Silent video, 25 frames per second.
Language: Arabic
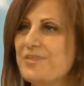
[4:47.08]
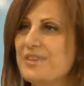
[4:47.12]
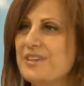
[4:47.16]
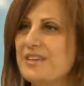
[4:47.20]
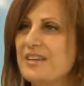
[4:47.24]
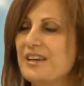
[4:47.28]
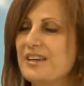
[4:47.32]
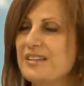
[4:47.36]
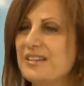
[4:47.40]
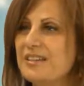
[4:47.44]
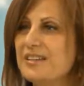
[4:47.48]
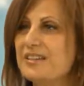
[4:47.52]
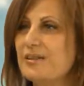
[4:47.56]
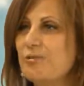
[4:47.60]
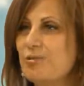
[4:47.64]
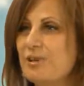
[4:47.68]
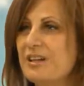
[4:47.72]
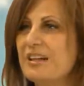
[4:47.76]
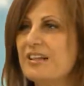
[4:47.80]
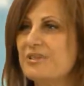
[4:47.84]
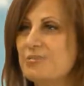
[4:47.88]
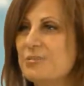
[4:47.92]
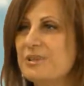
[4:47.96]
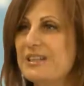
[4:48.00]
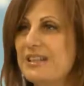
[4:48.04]
يعني كل
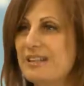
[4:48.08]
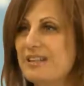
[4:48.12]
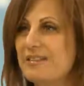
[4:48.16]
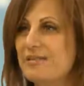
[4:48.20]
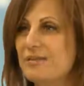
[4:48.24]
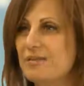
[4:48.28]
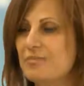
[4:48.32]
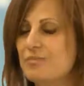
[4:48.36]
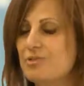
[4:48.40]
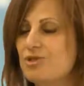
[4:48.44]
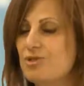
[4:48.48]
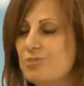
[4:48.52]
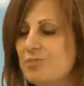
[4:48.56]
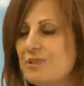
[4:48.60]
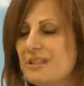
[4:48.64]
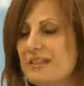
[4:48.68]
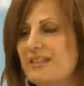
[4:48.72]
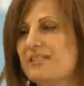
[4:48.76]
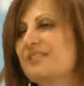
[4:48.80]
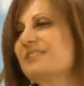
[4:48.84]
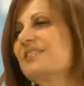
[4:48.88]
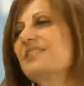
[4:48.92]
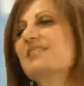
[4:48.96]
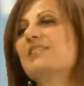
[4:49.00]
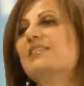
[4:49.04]
ولد مثل مش
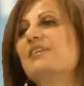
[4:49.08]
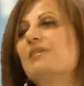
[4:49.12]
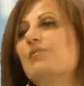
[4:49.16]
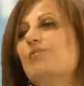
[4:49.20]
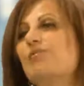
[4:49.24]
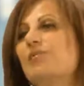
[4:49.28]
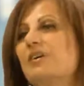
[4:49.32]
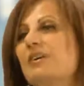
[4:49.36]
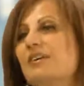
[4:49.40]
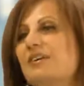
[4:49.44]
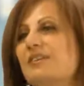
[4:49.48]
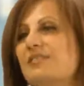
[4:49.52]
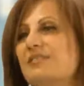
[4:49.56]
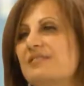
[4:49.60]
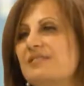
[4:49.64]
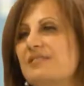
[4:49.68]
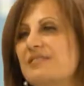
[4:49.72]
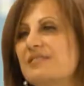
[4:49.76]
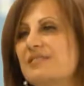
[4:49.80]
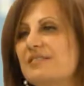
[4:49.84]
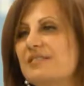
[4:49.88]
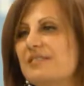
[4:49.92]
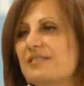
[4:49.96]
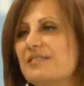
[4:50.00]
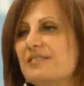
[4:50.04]
مثل الثاني كل ولد
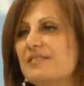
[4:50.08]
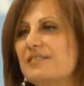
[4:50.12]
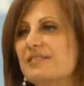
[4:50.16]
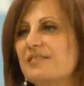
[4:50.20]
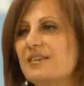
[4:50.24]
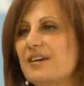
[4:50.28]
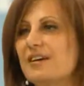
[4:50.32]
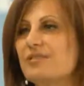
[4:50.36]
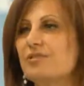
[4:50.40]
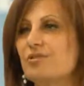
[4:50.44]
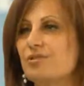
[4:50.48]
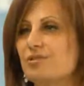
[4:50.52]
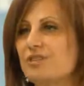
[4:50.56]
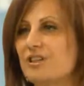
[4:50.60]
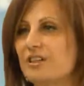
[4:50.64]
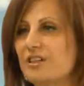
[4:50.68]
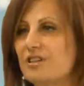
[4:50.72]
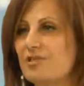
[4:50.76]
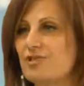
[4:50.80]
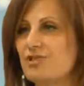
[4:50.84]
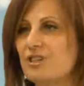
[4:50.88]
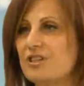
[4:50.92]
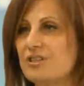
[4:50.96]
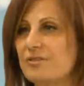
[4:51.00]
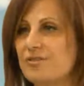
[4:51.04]
عنده
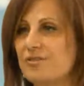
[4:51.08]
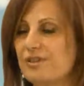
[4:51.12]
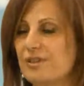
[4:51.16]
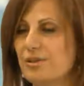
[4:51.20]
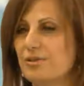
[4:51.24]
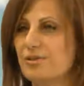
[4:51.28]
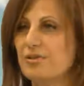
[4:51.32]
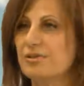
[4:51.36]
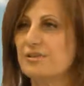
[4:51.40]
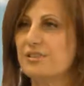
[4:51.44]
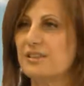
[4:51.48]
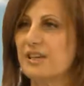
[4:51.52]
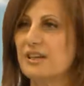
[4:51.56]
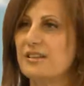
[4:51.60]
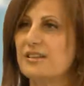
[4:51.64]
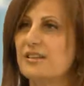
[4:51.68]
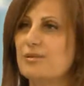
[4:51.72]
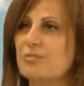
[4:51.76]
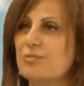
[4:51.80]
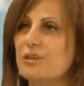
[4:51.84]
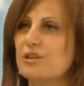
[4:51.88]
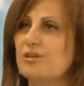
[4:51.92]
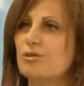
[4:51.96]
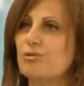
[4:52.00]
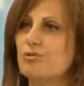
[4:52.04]
درجات فيهم يعني
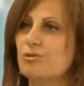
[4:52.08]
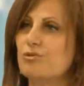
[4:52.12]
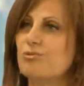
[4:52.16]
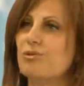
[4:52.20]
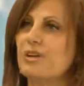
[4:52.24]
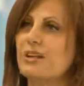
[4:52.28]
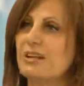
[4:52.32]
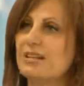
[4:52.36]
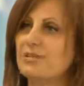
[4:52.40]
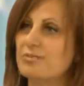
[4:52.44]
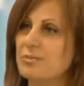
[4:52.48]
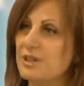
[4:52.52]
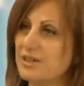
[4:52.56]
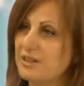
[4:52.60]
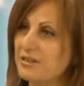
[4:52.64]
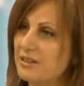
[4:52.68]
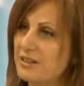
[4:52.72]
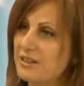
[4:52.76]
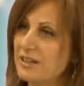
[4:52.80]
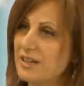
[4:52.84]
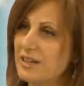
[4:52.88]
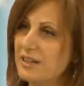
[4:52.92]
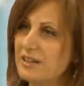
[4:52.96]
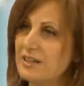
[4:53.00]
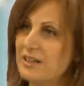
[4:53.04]
يمكن يكون ولد
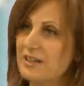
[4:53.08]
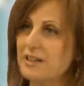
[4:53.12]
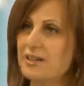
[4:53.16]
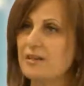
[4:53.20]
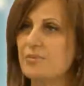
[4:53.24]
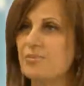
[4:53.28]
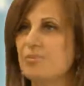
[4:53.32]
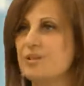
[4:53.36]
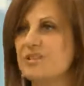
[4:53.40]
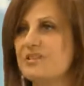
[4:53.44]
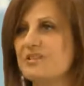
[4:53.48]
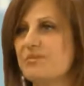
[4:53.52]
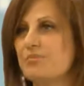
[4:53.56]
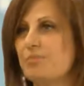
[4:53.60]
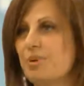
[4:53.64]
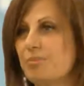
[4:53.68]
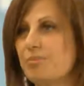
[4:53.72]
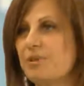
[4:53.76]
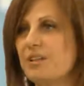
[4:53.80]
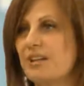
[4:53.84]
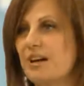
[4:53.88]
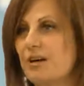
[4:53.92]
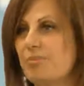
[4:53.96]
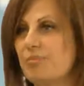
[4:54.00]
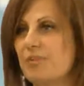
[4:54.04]
بيقدر يحكي بس ما
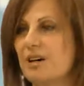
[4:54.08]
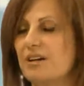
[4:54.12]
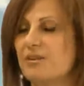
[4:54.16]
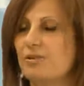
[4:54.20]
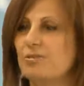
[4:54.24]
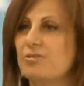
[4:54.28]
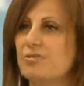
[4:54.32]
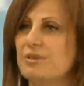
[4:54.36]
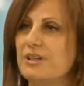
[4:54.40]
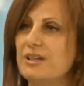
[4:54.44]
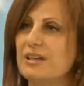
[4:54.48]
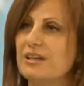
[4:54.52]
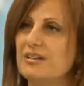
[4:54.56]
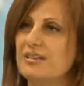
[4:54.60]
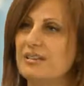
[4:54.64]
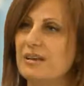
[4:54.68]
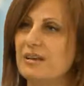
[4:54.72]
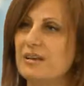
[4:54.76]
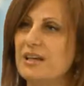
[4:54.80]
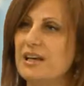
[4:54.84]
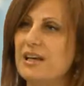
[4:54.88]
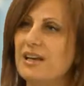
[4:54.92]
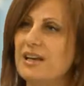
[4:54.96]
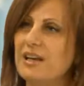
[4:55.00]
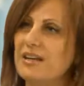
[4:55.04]
بيلعب مع
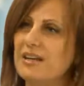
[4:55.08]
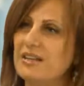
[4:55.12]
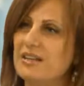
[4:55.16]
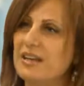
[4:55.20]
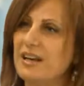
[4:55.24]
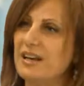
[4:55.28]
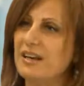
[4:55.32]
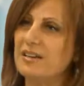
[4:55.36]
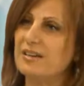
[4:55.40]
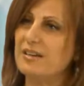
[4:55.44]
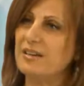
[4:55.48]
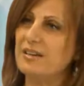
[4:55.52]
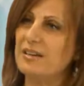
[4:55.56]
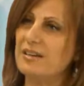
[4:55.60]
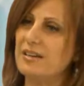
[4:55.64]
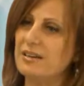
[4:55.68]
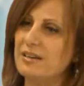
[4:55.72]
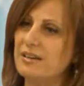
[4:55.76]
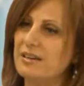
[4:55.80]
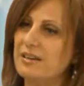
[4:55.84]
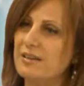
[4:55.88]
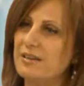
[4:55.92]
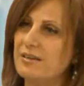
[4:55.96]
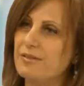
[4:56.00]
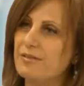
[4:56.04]
الاولاد
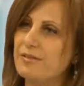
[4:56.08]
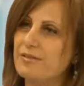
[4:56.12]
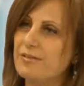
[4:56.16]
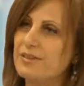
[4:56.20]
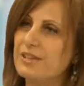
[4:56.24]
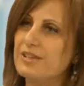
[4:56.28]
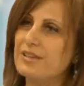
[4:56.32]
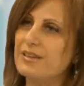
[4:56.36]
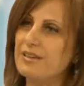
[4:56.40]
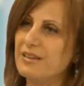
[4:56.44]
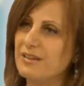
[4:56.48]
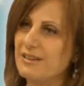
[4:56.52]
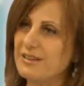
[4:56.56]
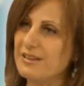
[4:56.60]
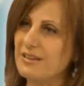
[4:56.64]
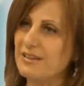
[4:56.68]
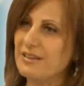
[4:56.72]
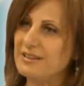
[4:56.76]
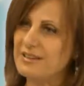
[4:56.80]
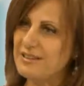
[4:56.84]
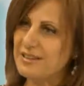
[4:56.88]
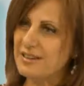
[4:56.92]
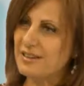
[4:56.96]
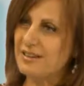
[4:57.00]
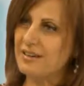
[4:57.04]
يعني في
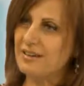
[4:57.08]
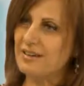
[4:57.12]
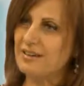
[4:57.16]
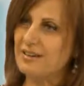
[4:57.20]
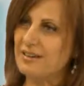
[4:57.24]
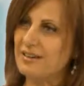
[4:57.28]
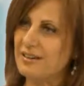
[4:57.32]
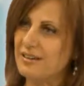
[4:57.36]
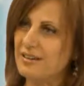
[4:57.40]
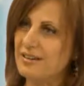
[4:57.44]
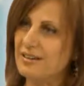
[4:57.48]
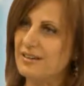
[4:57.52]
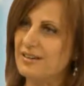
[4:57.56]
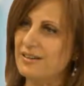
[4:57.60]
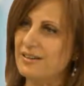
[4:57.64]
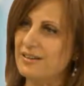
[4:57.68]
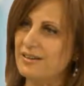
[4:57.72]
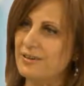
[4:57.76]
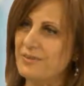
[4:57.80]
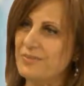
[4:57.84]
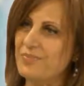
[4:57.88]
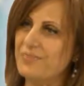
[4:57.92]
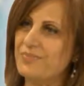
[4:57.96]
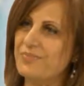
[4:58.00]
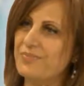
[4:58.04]

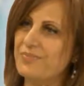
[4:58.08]
كذا